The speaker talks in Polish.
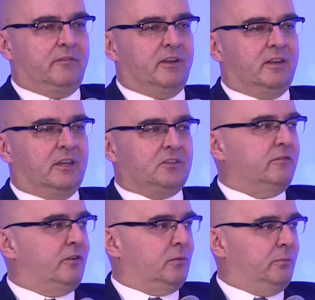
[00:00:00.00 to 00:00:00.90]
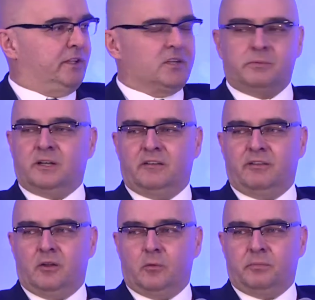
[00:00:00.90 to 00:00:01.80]
Foundation for Management
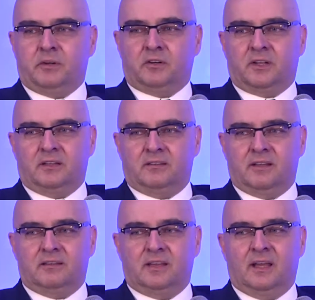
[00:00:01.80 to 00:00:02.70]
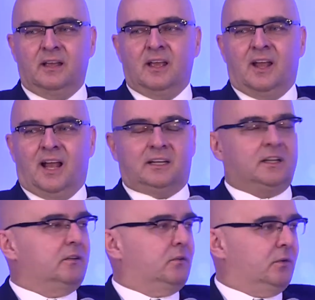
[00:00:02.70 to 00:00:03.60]
Development, organizacja
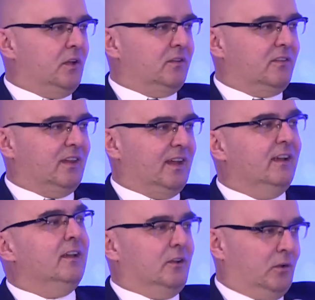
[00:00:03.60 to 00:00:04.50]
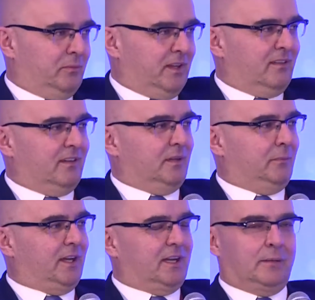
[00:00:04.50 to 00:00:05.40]
akredytująca no, między innymi
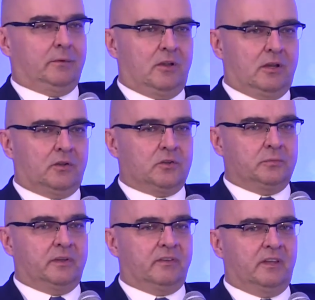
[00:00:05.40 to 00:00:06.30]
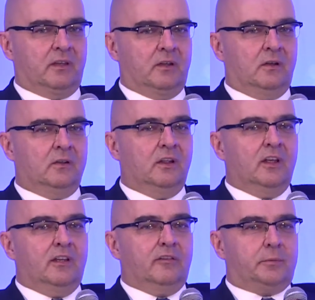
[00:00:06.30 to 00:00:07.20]
Akademię Lana Koźmińskiego,
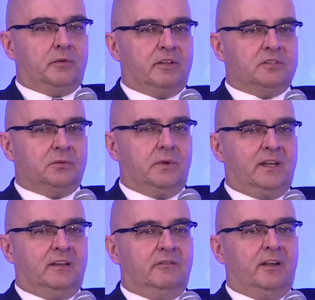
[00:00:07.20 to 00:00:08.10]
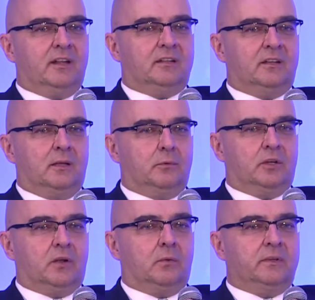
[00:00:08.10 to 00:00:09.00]
wprowadziła dwa lata temu
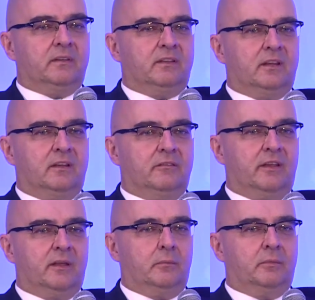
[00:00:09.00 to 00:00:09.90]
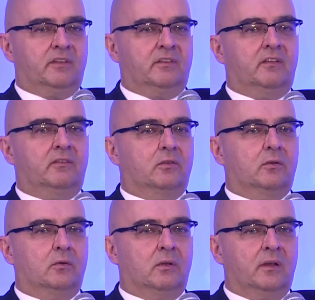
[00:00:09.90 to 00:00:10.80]
taką inicjatywę Business
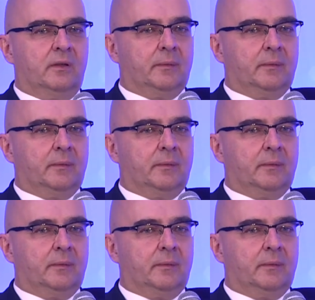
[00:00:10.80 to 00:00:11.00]
School